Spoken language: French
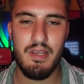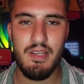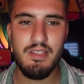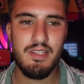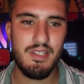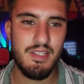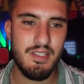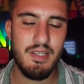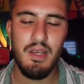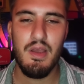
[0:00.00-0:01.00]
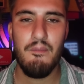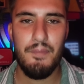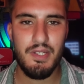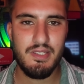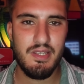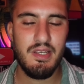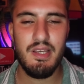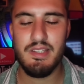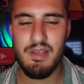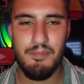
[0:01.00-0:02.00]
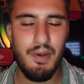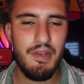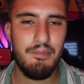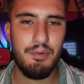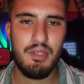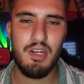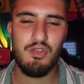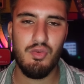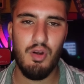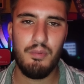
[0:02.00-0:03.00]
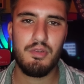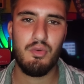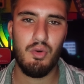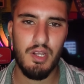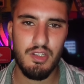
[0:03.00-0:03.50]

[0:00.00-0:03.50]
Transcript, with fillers: Et c'est ce qui s'est et c'est pas n'importe quel joueur parce qu'on regarde